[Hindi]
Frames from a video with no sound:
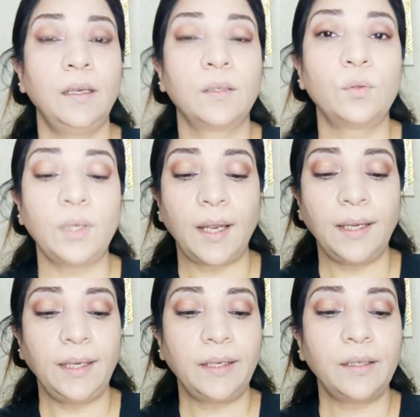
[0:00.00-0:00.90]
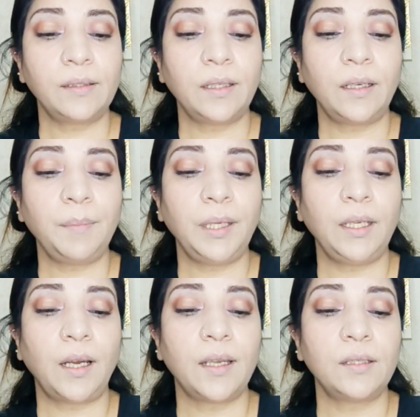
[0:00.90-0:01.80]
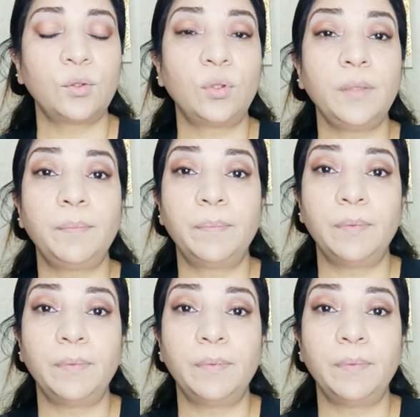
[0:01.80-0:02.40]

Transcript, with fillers: क्योंकि आईलाइनर से ना मेरी आईज़ थोड़ी